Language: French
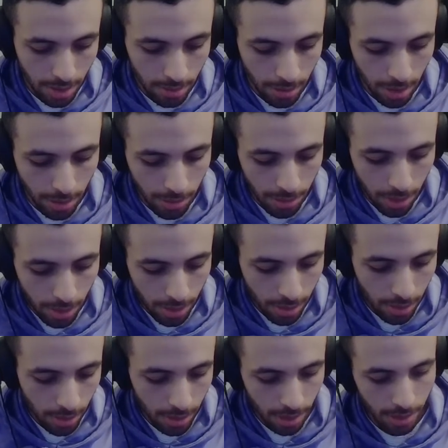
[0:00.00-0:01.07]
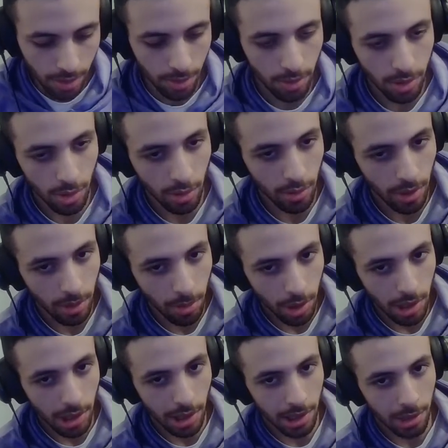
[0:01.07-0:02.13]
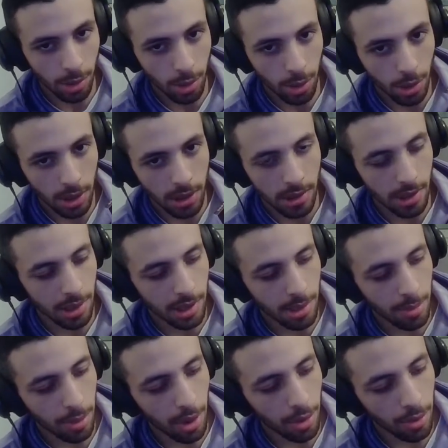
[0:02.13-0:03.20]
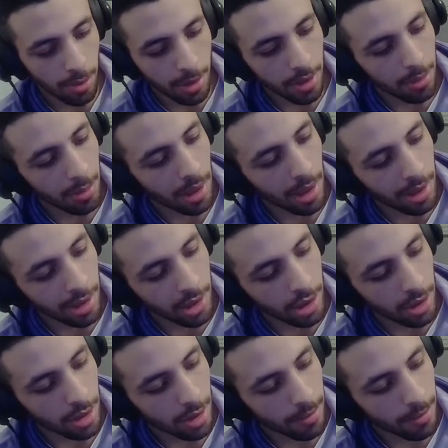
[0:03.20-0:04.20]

Mais en même temps, eux, ils ont, ils ont vraiment calé le truc qui se glisse par en bas, par là, genre.